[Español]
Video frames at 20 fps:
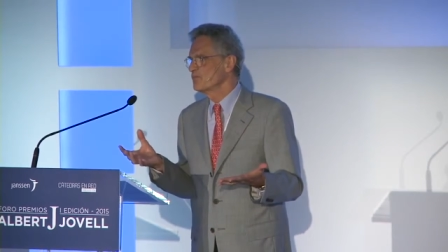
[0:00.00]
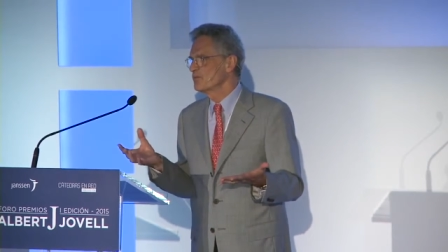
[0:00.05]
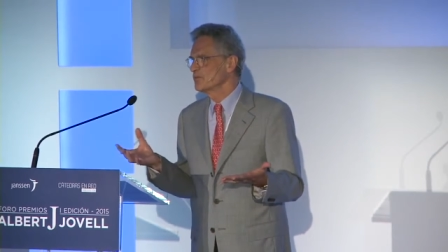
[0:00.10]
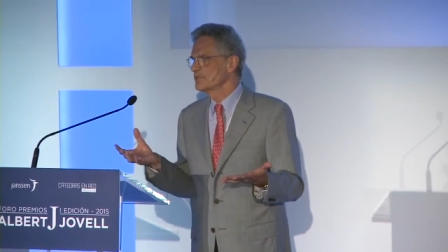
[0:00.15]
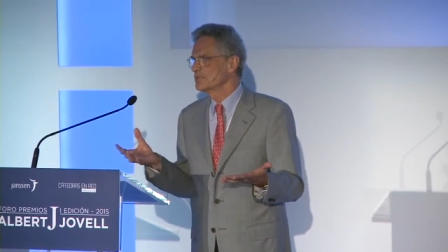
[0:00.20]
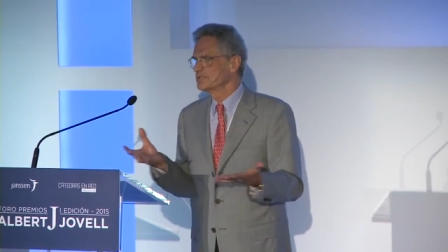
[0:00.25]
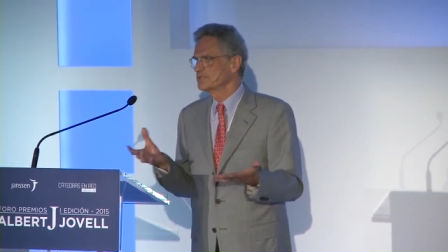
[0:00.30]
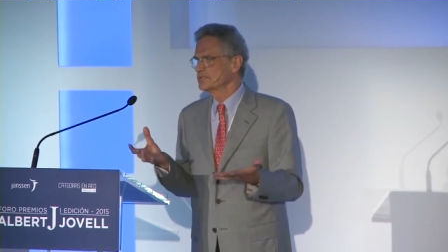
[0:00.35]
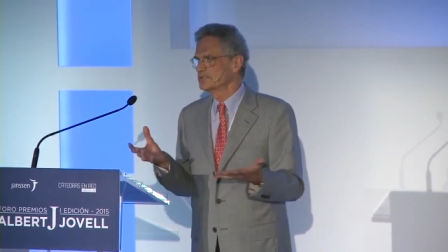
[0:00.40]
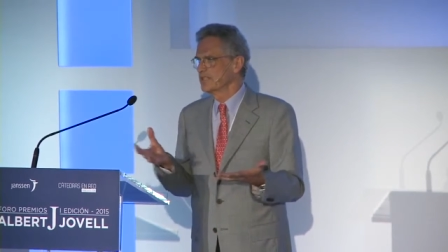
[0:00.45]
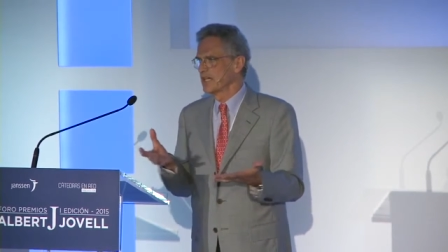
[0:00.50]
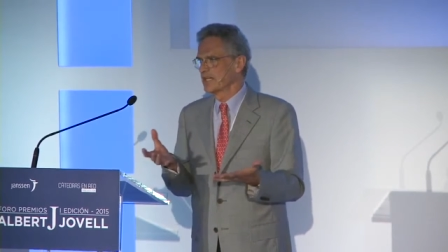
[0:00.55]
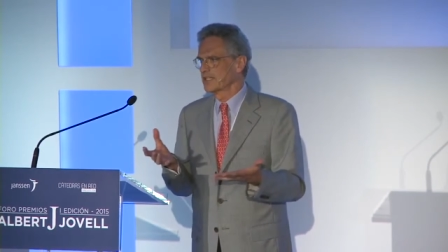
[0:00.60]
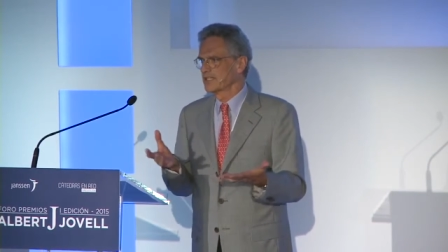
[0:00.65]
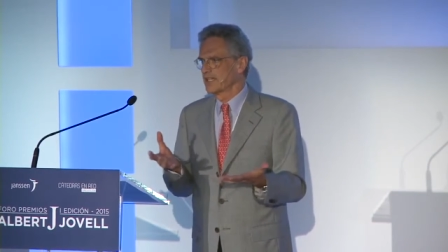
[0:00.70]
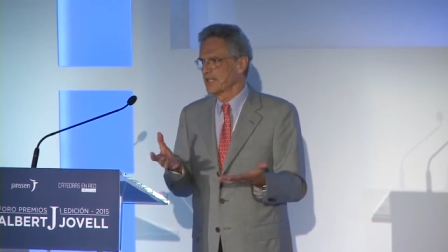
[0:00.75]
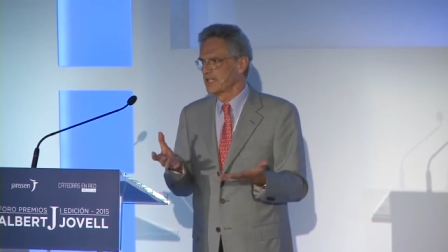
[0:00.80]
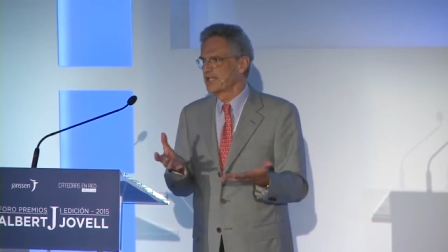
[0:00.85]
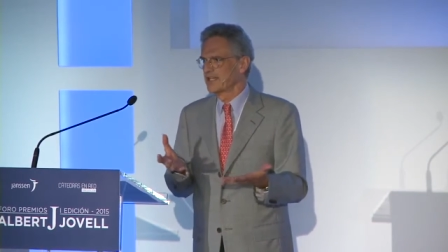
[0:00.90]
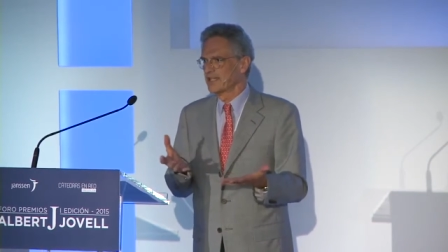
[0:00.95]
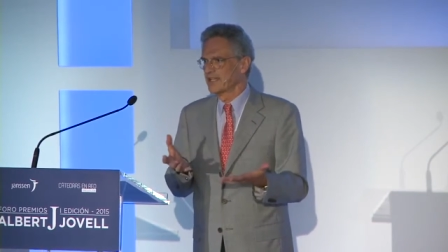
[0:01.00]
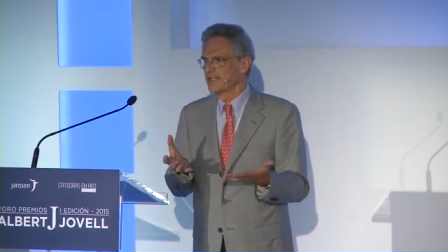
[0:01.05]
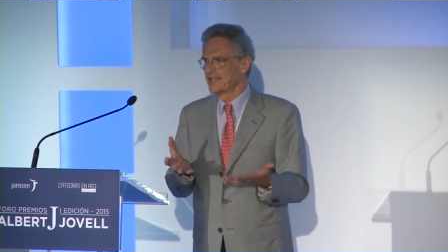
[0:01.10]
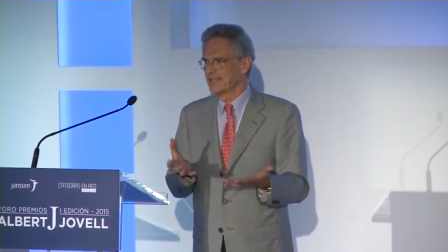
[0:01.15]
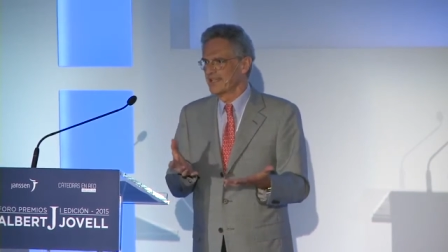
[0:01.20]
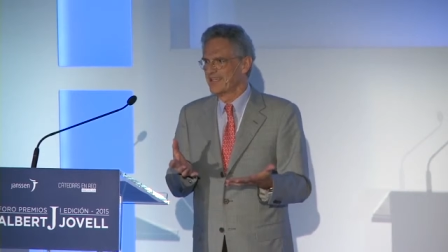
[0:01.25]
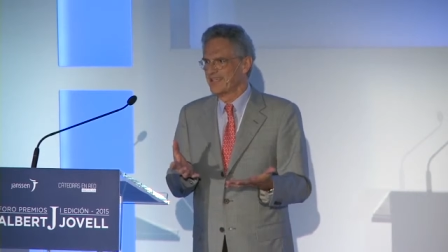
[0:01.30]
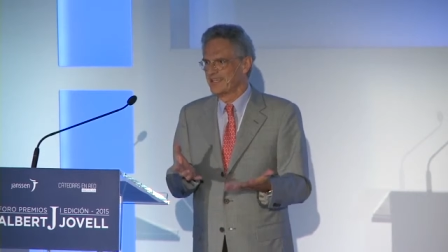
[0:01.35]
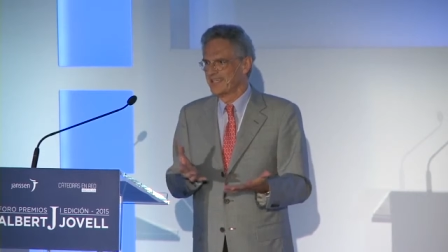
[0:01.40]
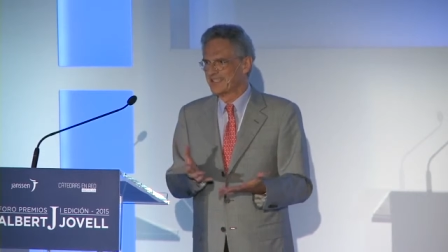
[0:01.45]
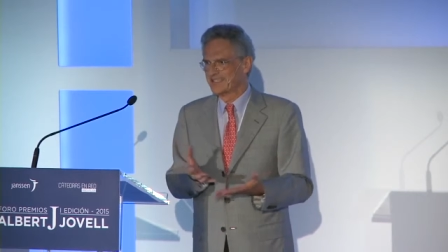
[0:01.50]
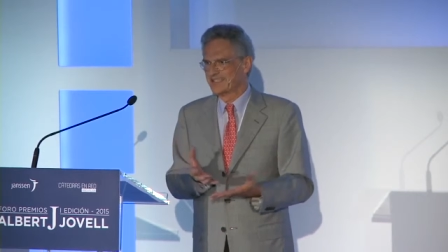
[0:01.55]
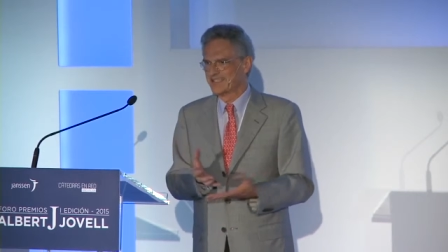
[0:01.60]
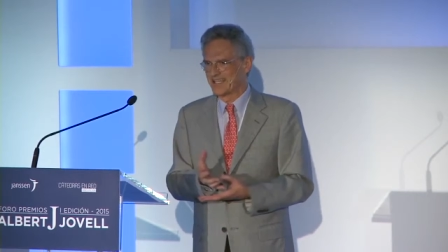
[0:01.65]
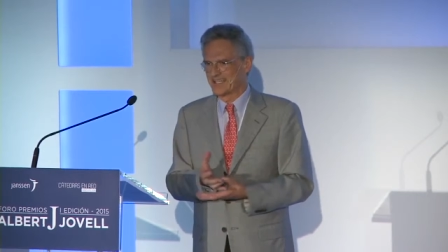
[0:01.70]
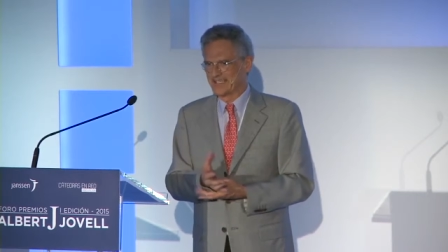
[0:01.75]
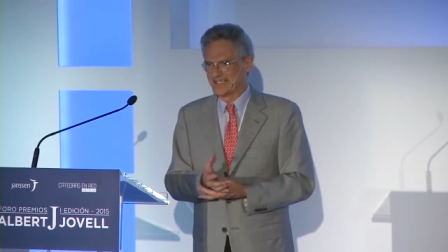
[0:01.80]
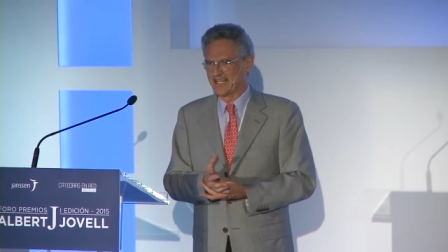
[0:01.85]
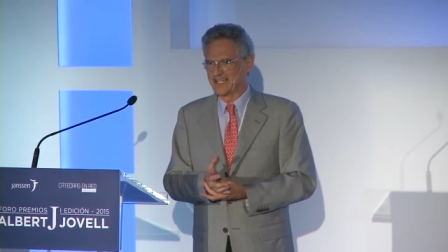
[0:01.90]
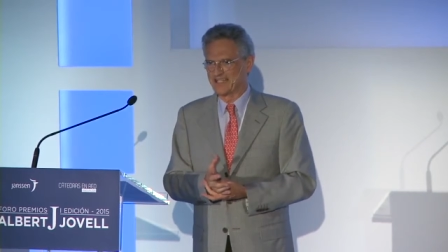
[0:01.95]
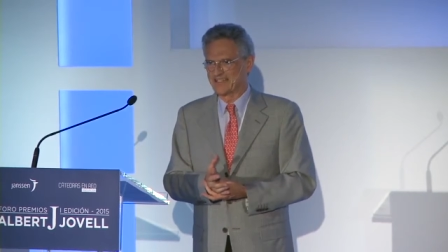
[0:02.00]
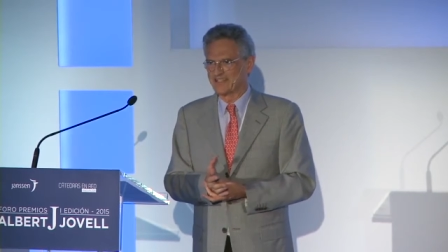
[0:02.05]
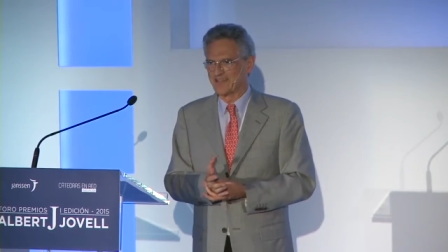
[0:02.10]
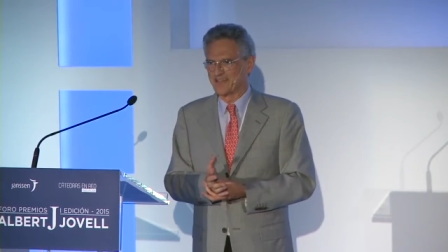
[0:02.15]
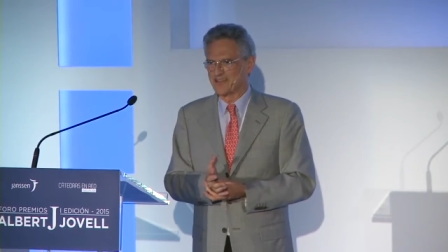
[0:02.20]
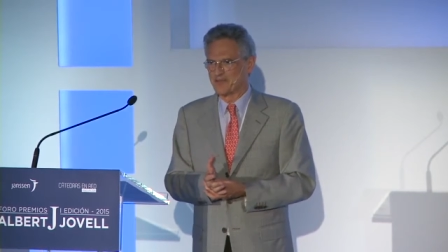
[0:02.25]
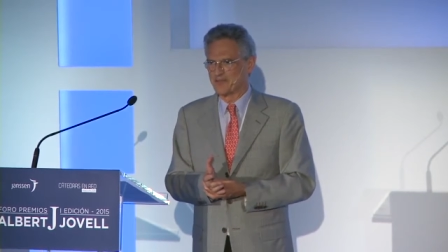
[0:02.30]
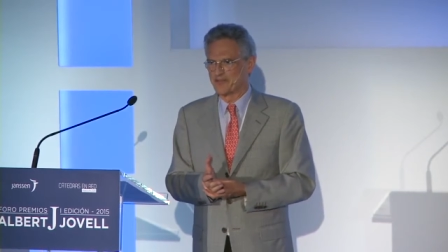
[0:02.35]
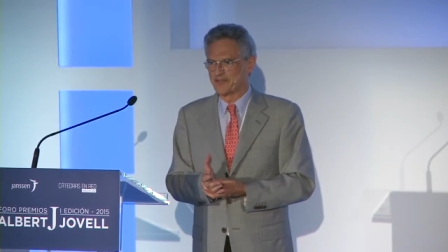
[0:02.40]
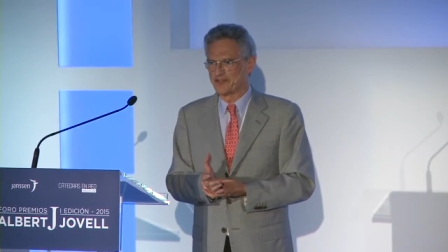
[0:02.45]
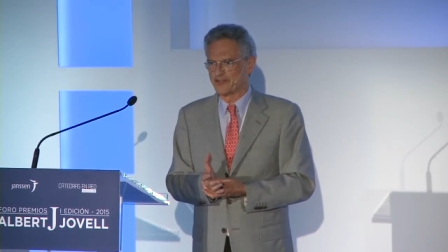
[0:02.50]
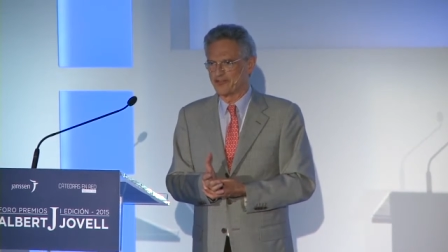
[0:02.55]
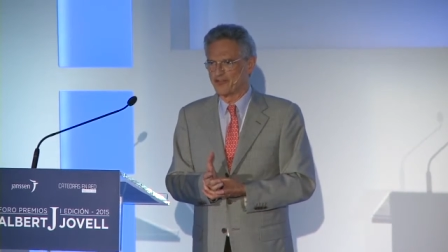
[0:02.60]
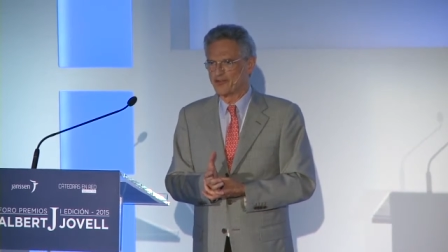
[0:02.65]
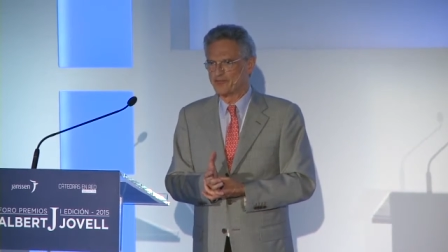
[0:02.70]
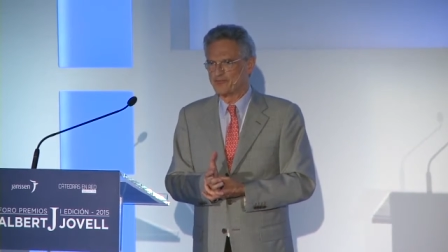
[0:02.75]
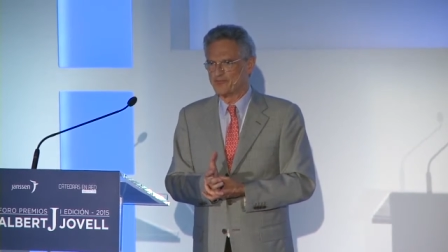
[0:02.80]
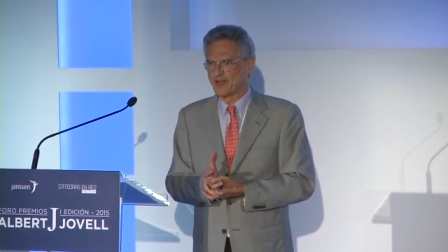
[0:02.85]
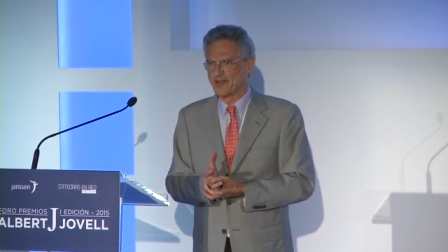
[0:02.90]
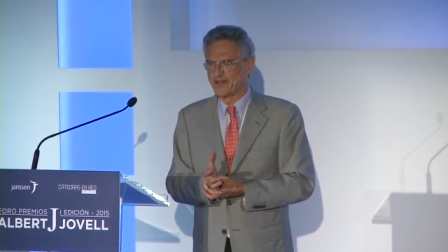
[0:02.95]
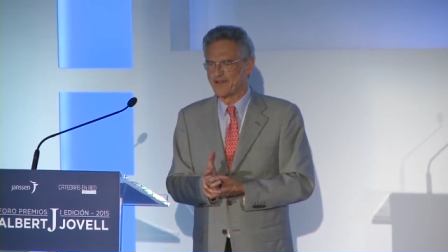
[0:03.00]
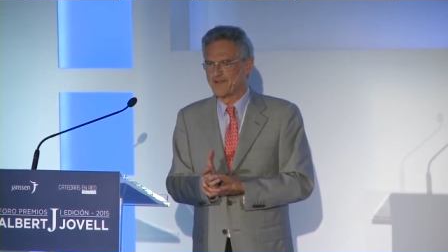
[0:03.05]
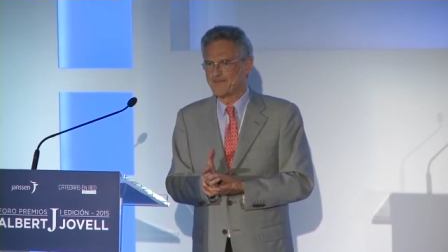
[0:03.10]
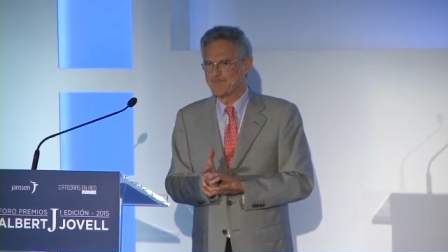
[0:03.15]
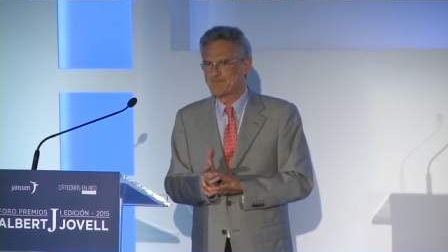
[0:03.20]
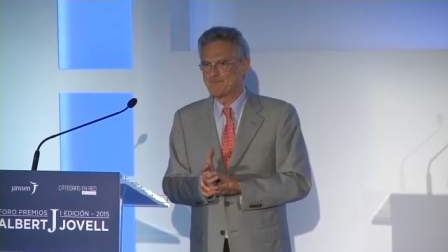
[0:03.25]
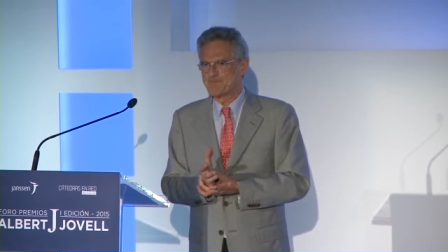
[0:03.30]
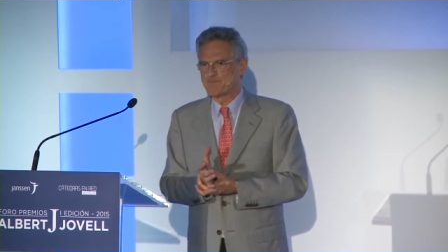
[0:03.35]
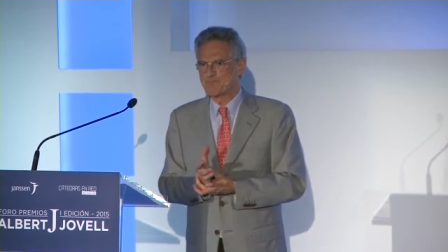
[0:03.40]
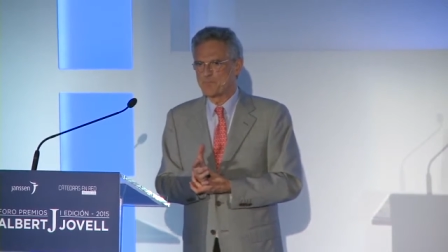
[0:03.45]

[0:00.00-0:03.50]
pues hay que tratar esa depresión, ¿verdad?